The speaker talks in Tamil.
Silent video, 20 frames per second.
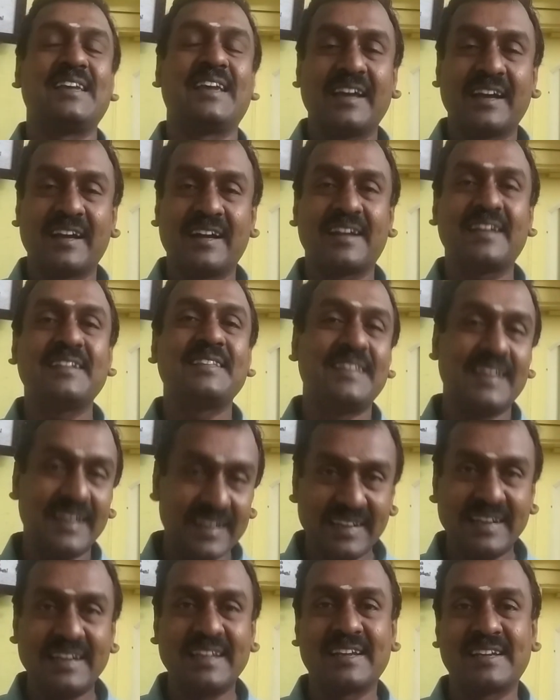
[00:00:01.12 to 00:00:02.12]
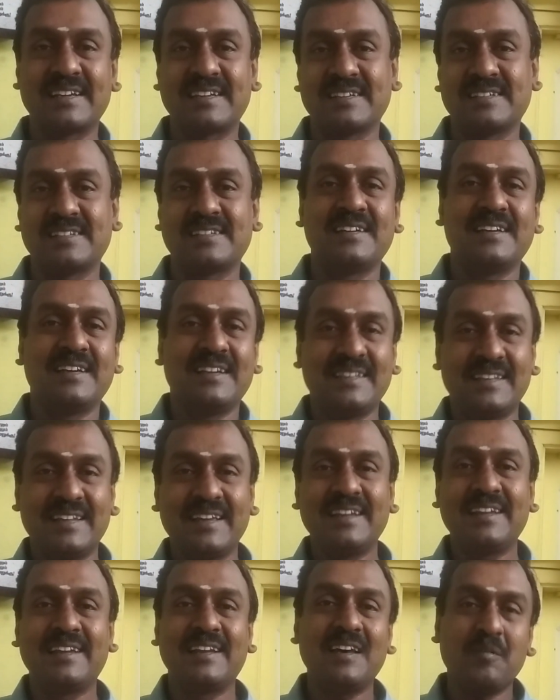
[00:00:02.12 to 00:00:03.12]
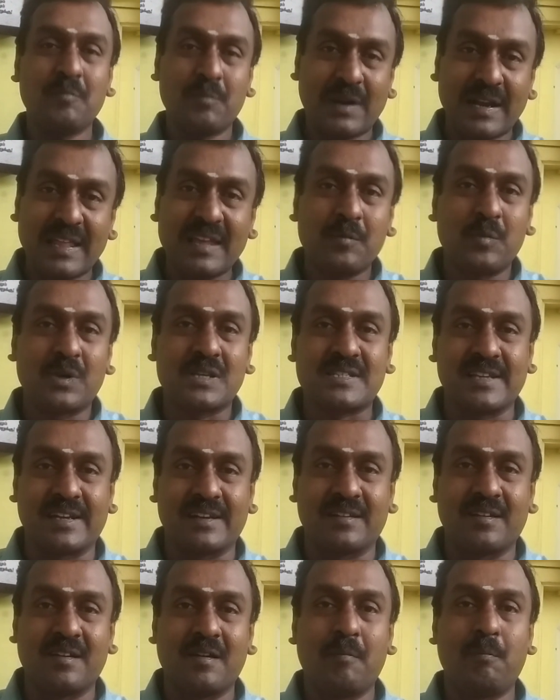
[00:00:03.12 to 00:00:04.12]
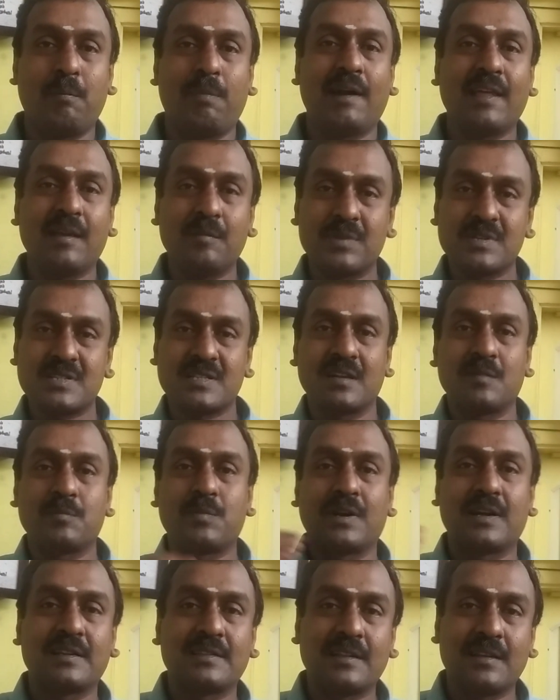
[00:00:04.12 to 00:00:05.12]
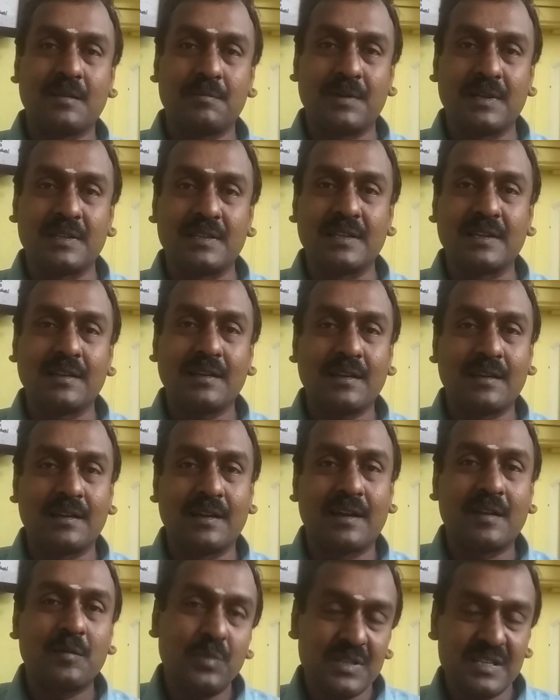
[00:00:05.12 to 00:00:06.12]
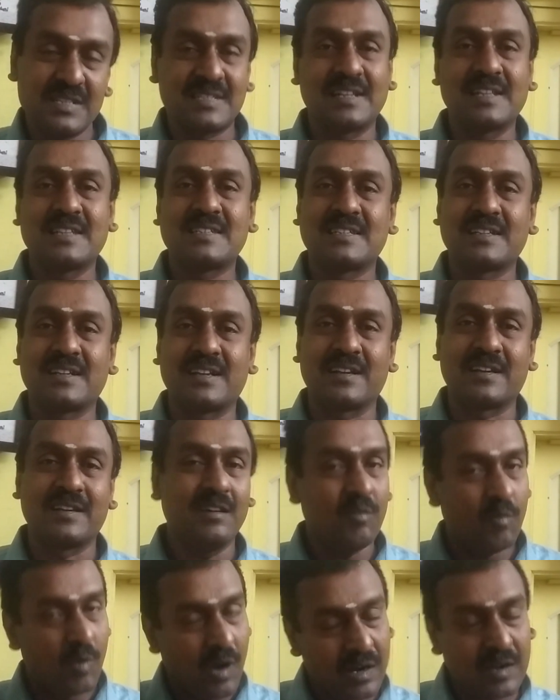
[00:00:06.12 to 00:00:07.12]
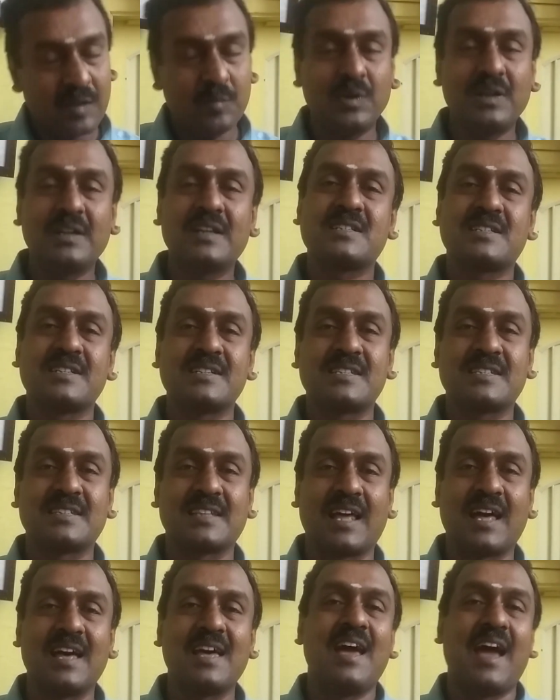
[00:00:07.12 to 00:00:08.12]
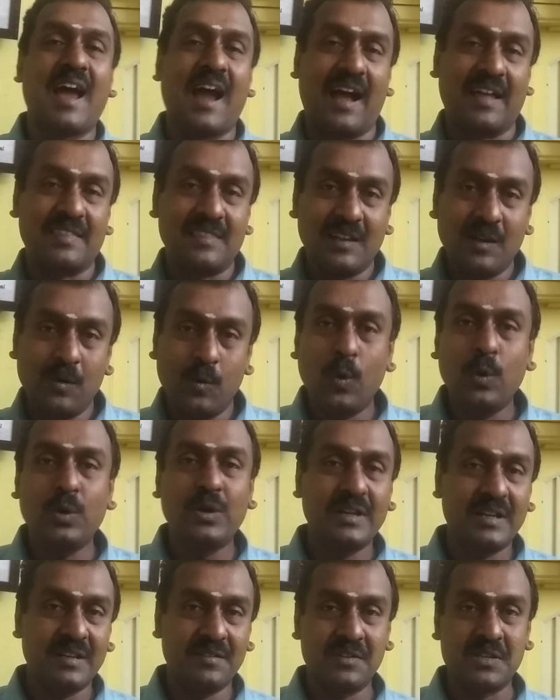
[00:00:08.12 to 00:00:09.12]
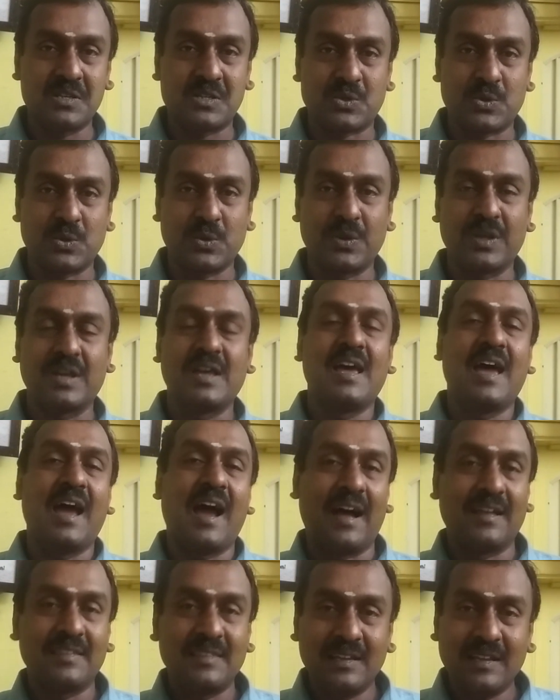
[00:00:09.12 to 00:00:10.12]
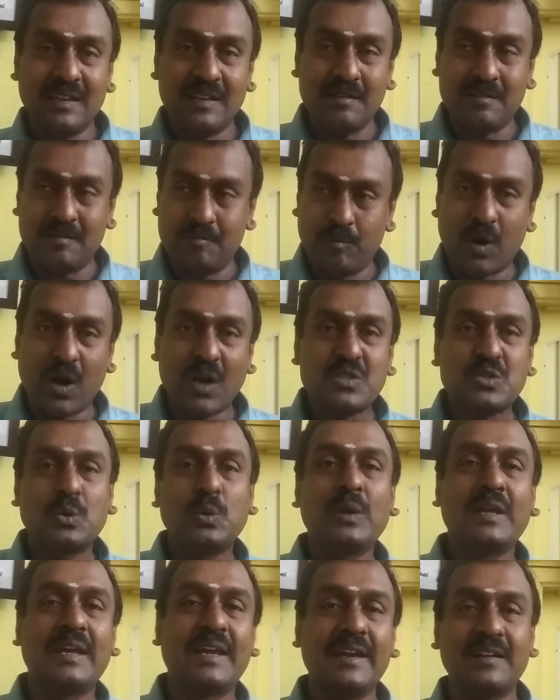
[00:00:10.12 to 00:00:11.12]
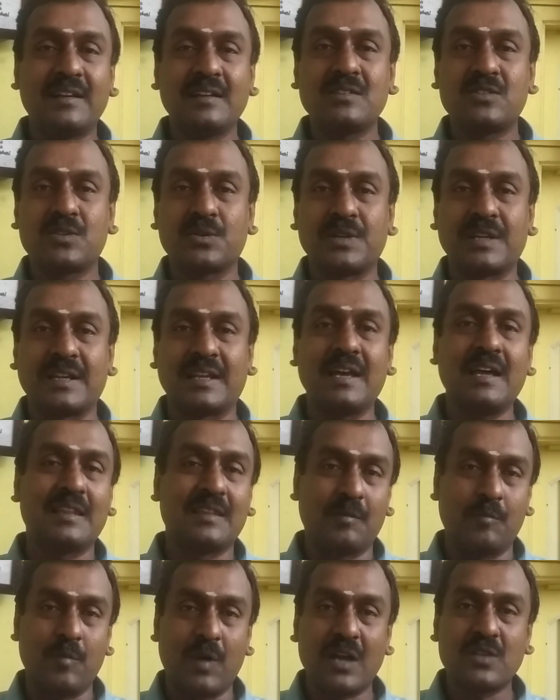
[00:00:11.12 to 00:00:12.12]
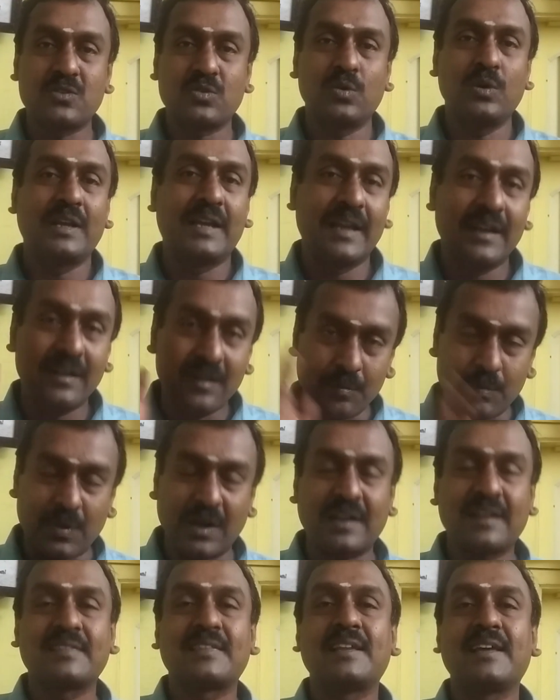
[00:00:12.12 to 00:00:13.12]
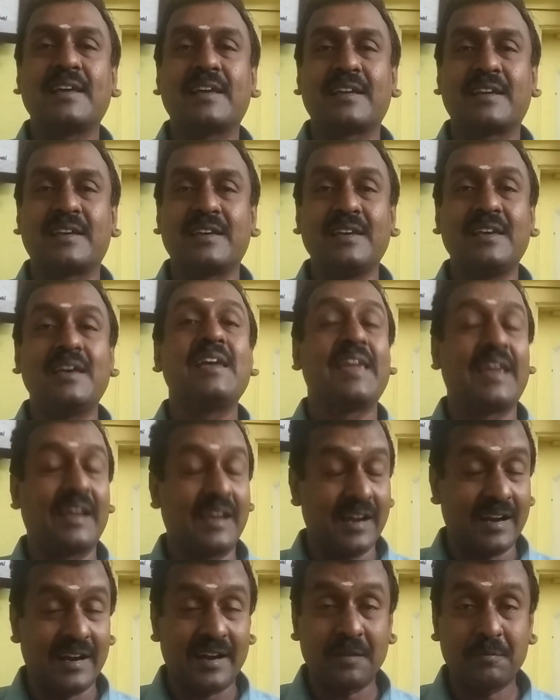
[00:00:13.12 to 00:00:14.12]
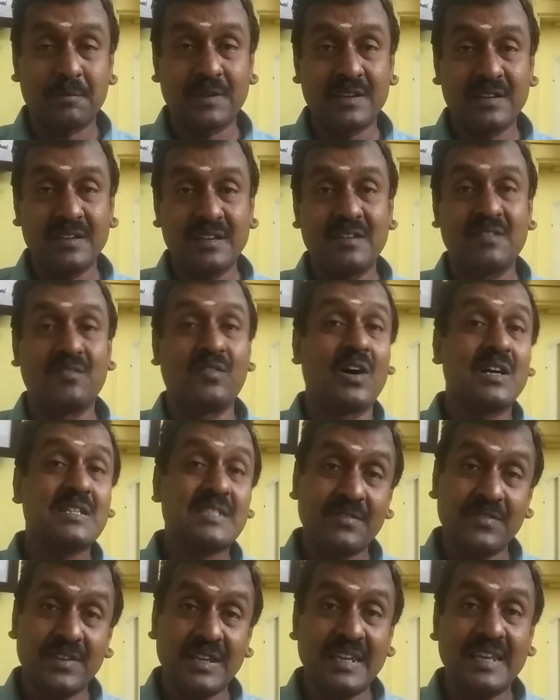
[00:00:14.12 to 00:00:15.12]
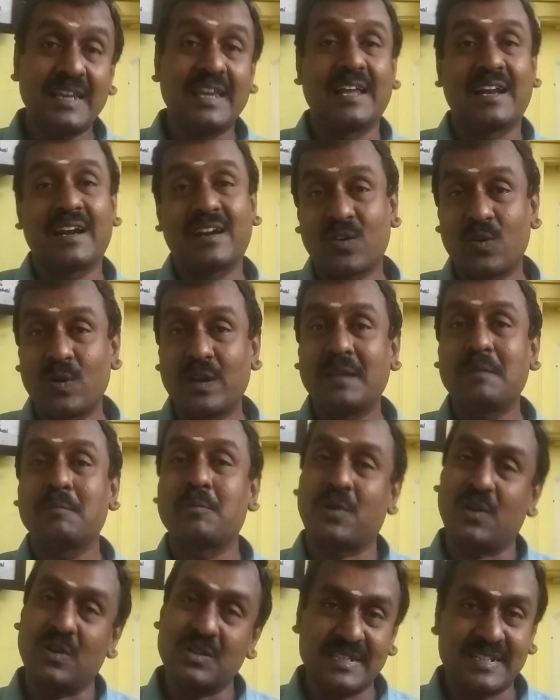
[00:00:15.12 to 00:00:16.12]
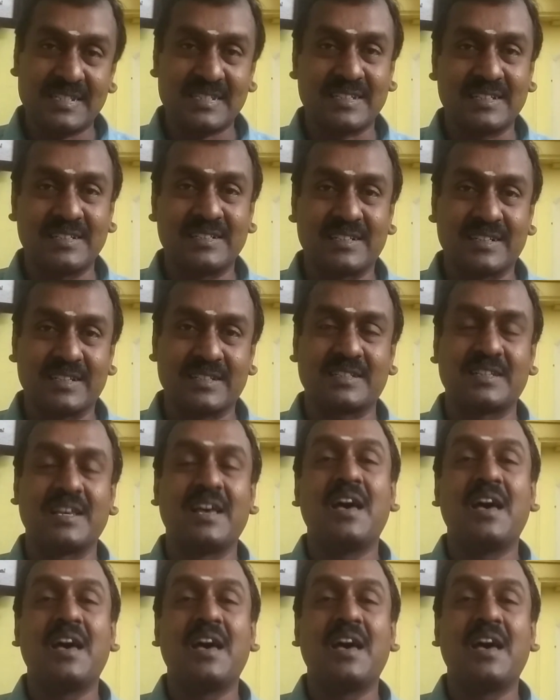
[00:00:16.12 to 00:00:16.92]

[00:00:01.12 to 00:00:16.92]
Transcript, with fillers: எங்கள் கடை தேனியில் இருக்குது தேனியில் பழைய பஸ் ஸ்டாண்ட் பழைய பஸ் ஸ்டாண்ட் பக்கத்தில் பார்த்தீங்கன்னா கணபதி சில்க்ஸ்ன்னு இருக்குது வாக்கபிள் டிஸ்டன்ஸ் தான் அதில் ஓல்டு டிவிஎஸ் ரோடு அதில் பாய்ஸ் ஸ்கூல் கேட்டுன்னு சொன்னிங்கன்னா அந்த பாய்ஸ் ஸ்கூல் கேட்டு பக்கத்திலே இருக்குது எங்கள் கடை பேர் வாசவி எலக்ட்ரானிக் ப்ராஜெக்ட் சென்டர்ஸ்